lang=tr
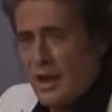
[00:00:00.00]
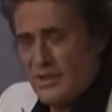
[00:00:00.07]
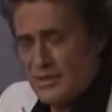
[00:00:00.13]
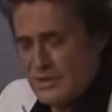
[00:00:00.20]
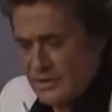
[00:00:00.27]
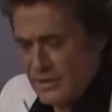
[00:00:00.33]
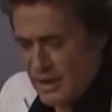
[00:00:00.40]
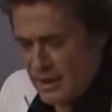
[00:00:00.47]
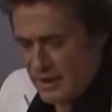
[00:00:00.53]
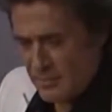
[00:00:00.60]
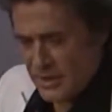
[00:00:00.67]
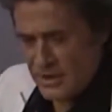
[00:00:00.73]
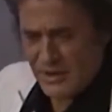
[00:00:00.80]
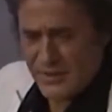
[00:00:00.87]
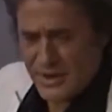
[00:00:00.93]
Aslında
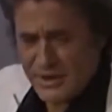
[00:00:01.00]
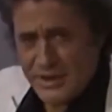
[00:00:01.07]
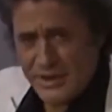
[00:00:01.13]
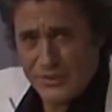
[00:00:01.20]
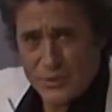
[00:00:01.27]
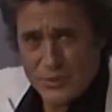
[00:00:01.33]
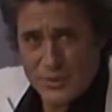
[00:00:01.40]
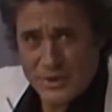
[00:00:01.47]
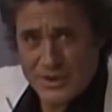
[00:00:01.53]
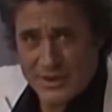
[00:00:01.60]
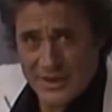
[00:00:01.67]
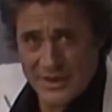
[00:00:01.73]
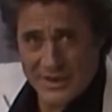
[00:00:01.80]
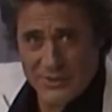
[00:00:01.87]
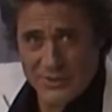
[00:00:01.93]
pehlivanın yere
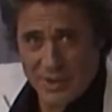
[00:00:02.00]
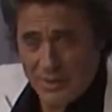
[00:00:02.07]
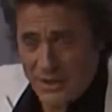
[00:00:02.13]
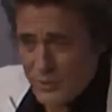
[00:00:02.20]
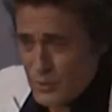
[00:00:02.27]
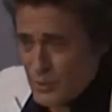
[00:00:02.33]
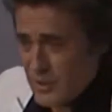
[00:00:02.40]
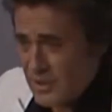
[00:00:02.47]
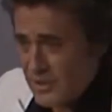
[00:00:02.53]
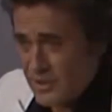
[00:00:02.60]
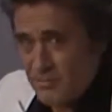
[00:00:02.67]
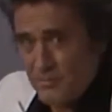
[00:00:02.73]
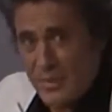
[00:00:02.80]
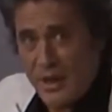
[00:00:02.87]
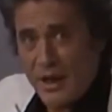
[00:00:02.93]
düşmesi gerekiyor ama
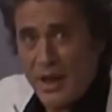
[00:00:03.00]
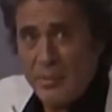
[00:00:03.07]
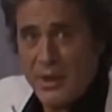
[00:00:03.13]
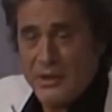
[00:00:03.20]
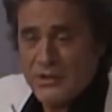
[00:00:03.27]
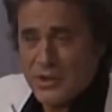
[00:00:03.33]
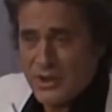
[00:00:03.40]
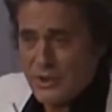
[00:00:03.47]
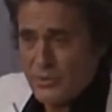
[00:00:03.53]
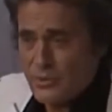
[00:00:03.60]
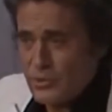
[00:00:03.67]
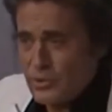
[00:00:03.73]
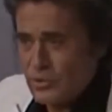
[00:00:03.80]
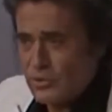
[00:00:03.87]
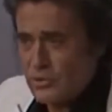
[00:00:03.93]
düşmedi. Beraberce yere
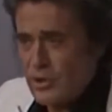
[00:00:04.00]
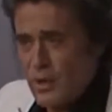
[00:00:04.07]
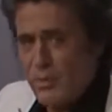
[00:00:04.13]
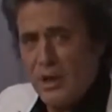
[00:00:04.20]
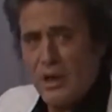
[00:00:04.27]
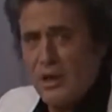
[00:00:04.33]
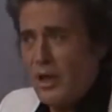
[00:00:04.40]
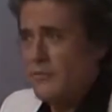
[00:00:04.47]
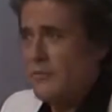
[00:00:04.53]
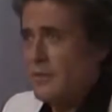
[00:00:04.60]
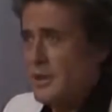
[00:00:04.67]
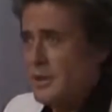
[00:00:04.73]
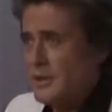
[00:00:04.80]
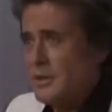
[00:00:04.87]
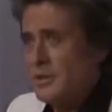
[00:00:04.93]
düştük. Hemen ayağı
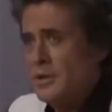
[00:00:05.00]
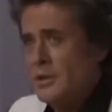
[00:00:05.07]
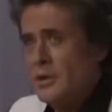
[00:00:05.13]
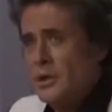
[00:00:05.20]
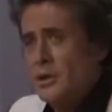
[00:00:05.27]
fırladı.